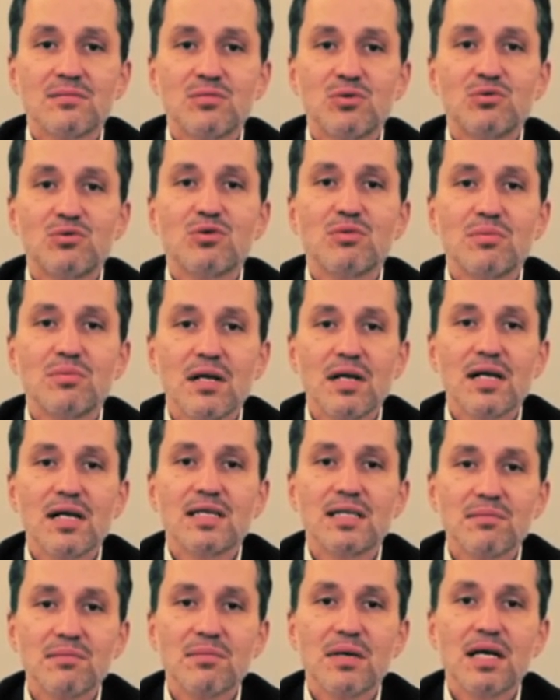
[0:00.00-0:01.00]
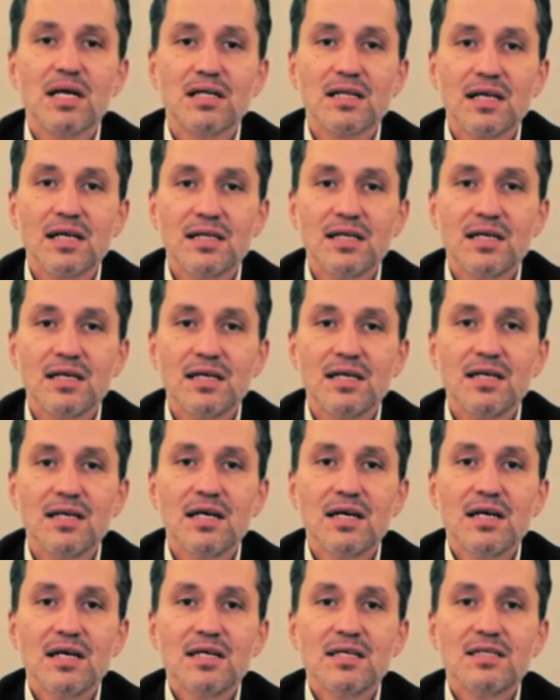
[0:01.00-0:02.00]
bütün milletin beklediği